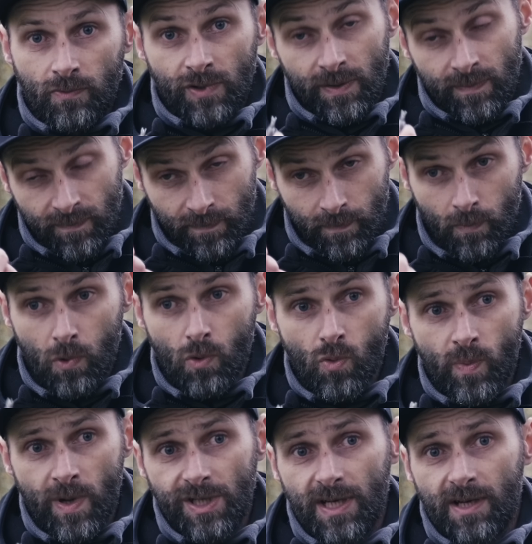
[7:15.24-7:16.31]
j'ai beaucoup
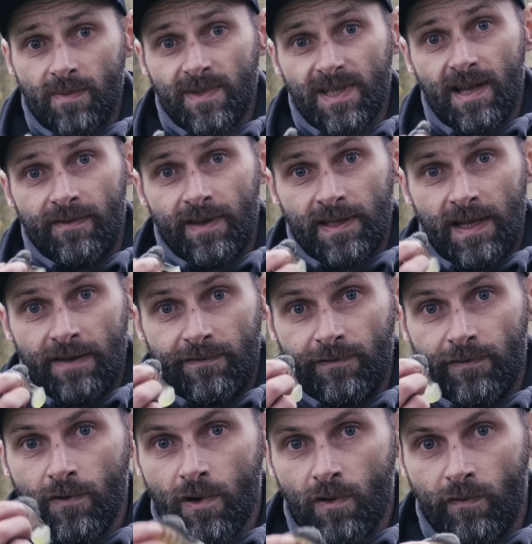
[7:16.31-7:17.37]
pêché comme ça, avec des
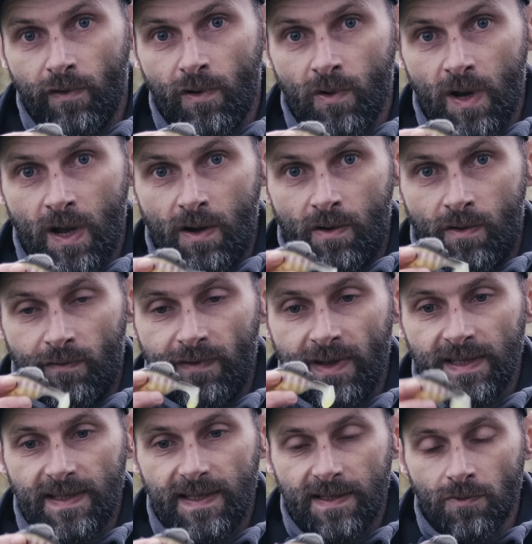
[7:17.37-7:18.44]
forts vents là en fin
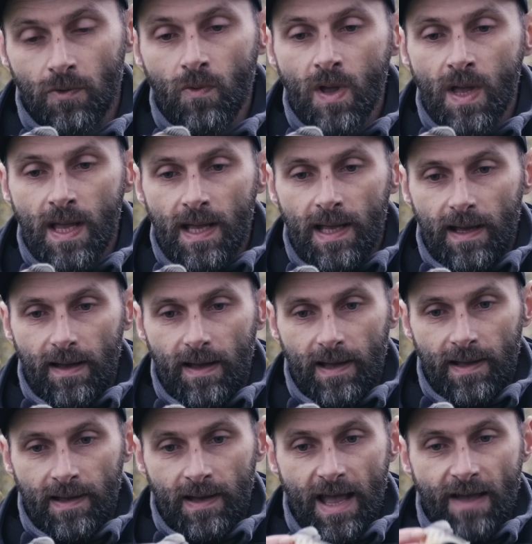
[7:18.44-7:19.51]
de saison,
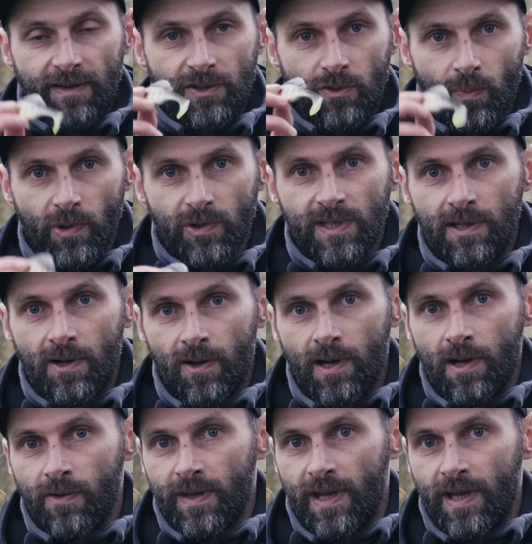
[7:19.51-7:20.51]
euh, avec ce petit leurre-là, on